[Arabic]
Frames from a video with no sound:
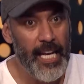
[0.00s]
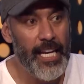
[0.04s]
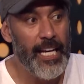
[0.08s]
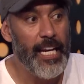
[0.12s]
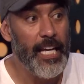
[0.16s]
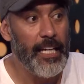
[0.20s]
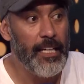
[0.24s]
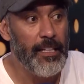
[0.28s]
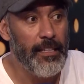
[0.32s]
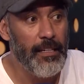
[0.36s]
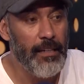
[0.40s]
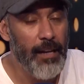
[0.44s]

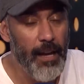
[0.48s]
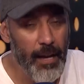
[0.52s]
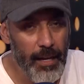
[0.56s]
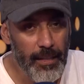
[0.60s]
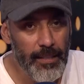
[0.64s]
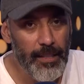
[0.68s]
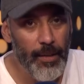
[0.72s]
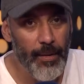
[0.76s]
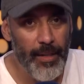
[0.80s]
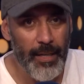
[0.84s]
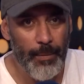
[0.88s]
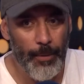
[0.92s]
لكن
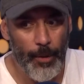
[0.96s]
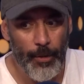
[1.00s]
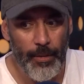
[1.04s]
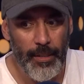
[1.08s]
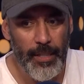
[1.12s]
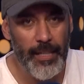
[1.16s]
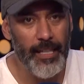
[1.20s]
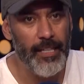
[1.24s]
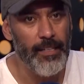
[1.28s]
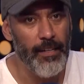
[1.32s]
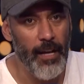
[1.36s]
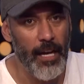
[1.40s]
النهارده وانا بقول
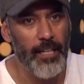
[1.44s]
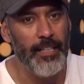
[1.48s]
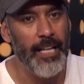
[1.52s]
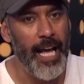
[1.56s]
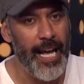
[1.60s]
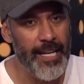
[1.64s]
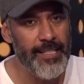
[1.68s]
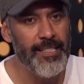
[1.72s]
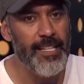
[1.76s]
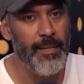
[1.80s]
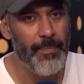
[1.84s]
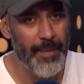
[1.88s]
لك النهارده
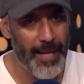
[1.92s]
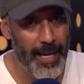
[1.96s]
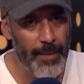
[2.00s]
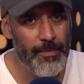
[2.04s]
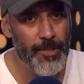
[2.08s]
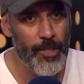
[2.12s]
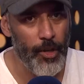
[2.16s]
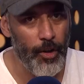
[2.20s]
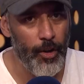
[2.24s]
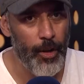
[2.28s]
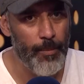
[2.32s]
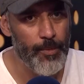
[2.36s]
هنزل ب
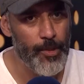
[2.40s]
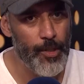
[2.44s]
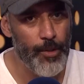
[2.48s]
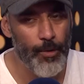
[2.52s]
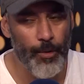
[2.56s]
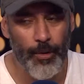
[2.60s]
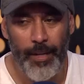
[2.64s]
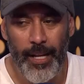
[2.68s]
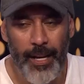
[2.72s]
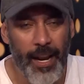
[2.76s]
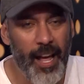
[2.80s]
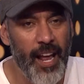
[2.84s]
55
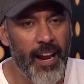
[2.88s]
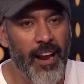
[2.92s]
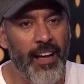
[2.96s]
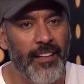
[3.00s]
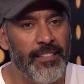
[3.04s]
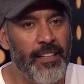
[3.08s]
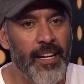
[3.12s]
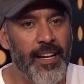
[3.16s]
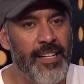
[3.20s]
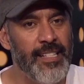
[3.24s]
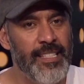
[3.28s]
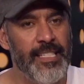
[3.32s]
اغنيه لا انا
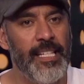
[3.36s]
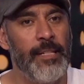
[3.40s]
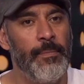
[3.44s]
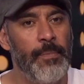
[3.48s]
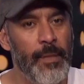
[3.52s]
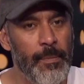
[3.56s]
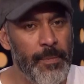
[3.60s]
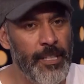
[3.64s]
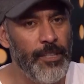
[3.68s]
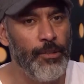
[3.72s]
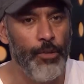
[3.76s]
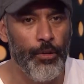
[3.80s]
اقدر انزل ب
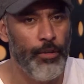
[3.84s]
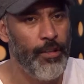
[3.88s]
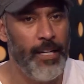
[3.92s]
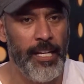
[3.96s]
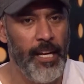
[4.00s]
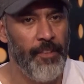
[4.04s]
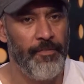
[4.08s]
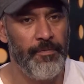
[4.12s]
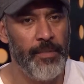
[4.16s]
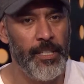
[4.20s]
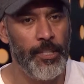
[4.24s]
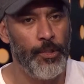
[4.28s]
100
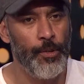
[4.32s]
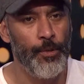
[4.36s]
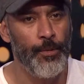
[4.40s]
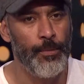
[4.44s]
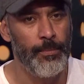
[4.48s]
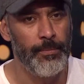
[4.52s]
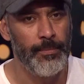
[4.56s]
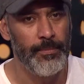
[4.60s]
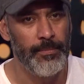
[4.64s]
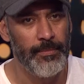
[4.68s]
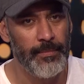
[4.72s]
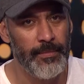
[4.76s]
اغنيه في 100 يوم
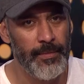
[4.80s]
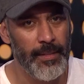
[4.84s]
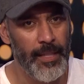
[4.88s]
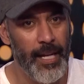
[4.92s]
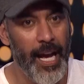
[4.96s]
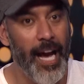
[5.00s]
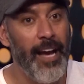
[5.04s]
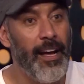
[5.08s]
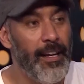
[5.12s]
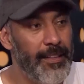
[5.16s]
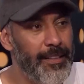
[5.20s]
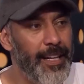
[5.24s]

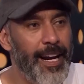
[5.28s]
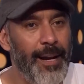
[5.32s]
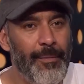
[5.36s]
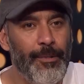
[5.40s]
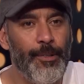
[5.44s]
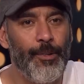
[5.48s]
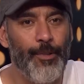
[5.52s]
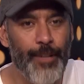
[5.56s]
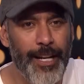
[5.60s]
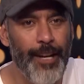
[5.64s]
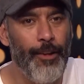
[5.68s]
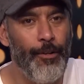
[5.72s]
انا اقدر اعمل
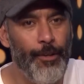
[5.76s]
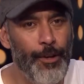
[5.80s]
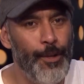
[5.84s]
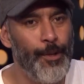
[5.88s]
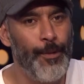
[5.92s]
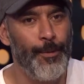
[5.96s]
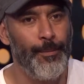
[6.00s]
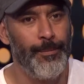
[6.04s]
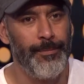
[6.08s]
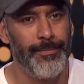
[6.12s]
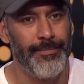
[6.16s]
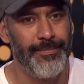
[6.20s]
اغنيه كل
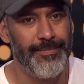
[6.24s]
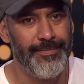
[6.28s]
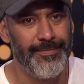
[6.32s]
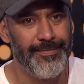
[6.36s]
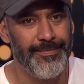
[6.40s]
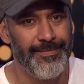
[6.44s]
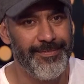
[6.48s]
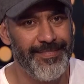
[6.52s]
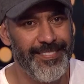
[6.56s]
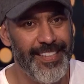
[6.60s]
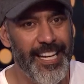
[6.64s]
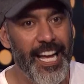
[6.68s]
يوم
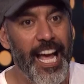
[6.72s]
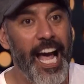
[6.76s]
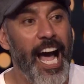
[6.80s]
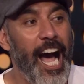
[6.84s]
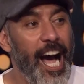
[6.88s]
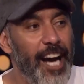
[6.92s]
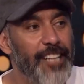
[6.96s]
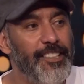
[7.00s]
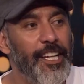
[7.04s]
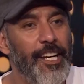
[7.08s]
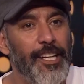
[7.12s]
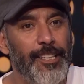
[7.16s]

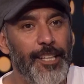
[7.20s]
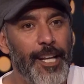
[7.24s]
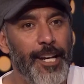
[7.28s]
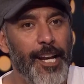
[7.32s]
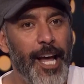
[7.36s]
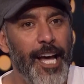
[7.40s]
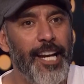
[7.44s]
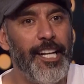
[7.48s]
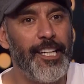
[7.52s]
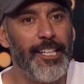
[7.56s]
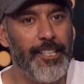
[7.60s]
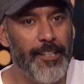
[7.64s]
اقدر
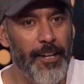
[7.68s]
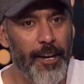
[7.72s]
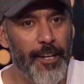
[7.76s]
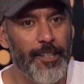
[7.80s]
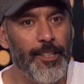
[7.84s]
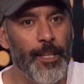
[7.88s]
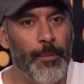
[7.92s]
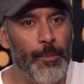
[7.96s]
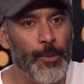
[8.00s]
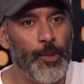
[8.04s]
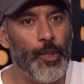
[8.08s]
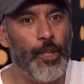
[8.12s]
اطلع لك
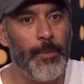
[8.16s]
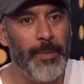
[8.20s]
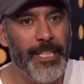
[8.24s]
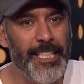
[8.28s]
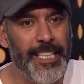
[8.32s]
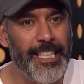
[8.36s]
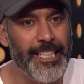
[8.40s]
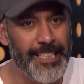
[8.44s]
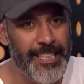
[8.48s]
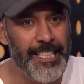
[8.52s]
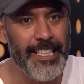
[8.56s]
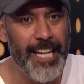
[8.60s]
النهارده مطربين
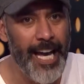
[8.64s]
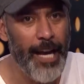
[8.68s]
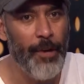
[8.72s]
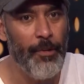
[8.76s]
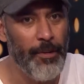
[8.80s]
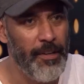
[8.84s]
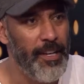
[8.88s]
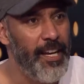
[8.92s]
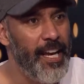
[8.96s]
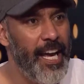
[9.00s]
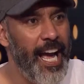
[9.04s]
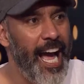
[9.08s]
كتير
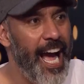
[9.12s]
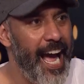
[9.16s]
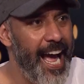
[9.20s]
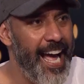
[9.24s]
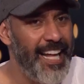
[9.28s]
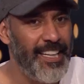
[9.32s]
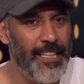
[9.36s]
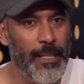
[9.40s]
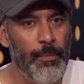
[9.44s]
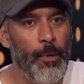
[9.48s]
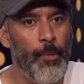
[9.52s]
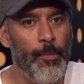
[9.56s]
قوي
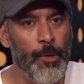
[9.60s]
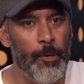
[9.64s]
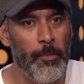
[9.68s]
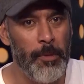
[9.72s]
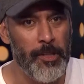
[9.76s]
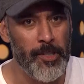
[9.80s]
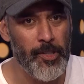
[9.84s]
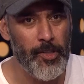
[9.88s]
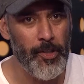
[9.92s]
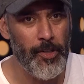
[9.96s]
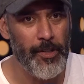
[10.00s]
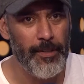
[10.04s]
اقدمهم
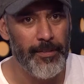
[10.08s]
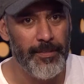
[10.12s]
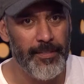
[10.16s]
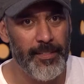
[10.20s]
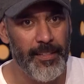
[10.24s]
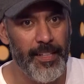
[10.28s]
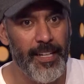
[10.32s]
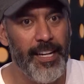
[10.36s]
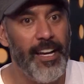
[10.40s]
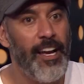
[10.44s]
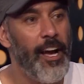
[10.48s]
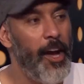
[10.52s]
لمصر
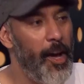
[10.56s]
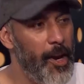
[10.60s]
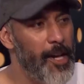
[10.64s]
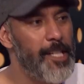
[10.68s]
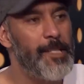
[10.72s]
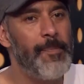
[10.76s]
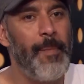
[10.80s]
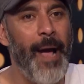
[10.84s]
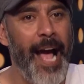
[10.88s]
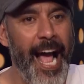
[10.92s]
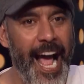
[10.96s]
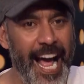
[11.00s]

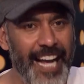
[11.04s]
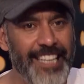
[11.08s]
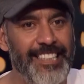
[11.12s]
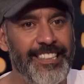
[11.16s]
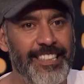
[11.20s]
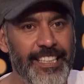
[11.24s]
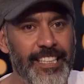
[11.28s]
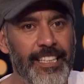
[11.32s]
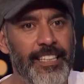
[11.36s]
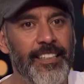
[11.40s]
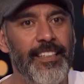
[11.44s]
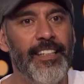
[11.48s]
خلاص بقى
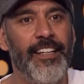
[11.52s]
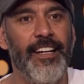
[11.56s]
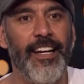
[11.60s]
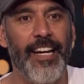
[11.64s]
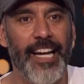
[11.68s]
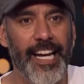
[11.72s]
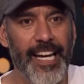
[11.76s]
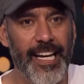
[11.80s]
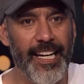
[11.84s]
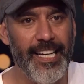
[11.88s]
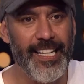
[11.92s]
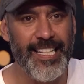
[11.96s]
عندي
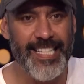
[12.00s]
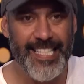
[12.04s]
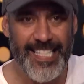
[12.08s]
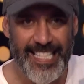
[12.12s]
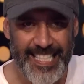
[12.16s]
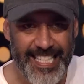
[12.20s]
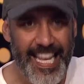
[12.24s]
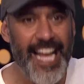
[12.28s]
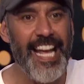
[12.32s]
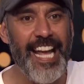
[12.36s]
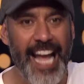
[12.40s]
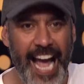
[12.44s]

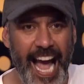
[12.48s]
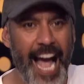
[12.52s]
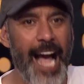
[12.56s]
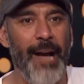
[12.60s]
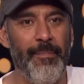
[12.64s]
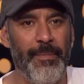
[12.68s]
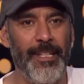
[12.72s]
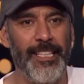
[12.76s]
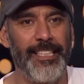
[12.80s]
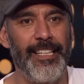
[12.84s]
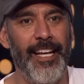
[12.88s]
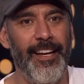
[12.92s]
ازاي
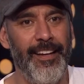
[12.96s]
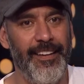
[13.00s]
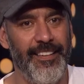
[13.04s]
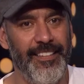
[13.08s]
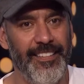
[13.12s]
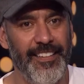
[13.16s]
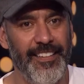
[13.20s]
اعمل ده